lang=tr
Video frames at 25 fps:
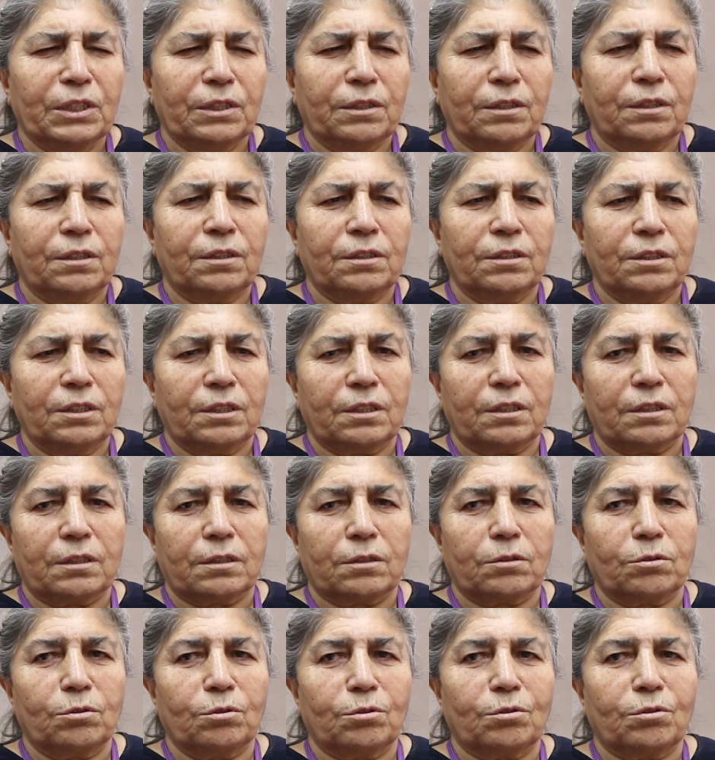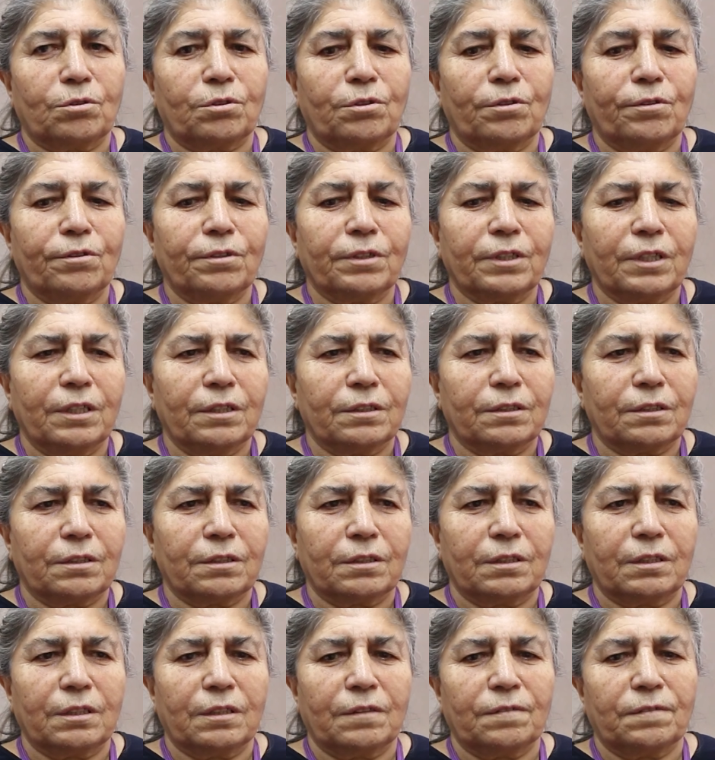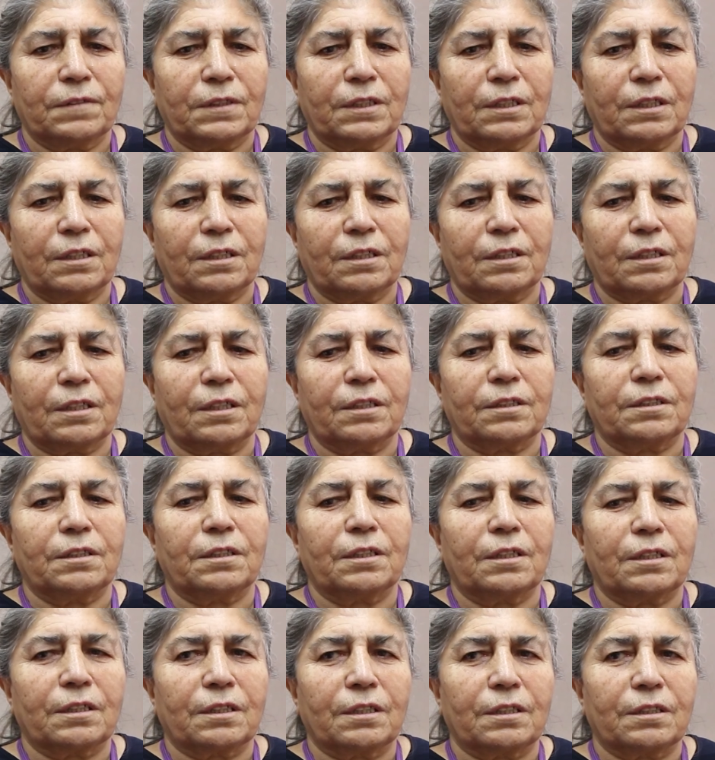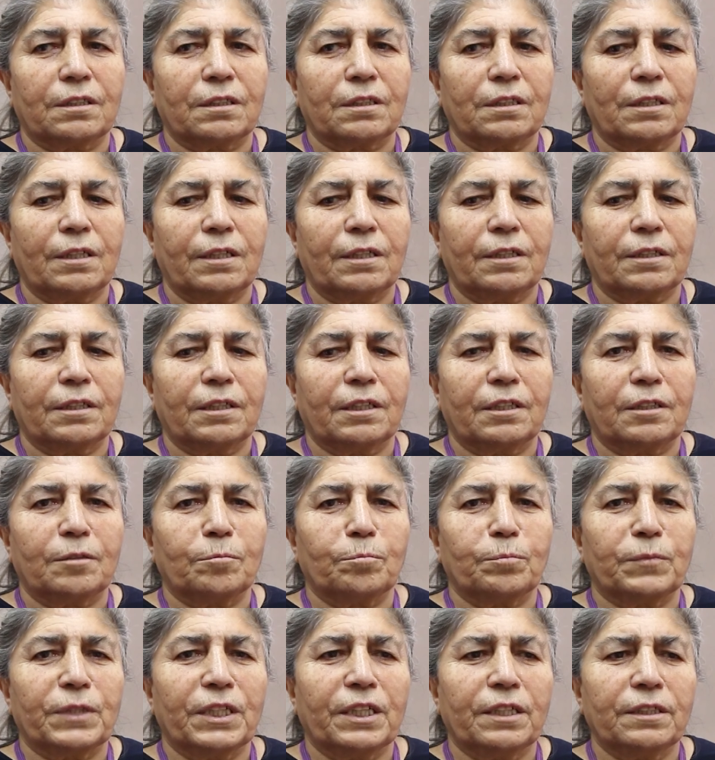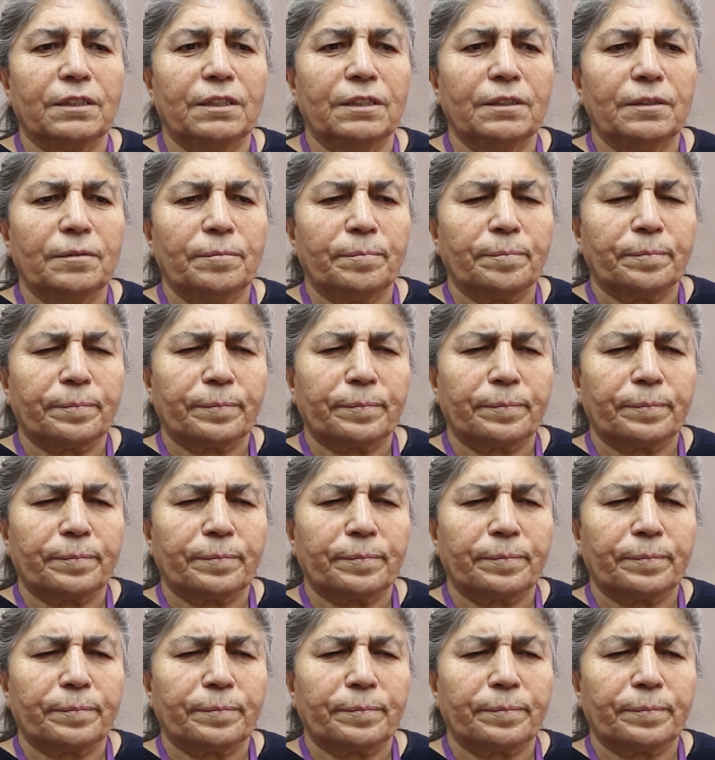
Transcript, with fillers: ben ikinci kez götürülürken cezaevindeki kadın arkadaşlar yanımdaydı.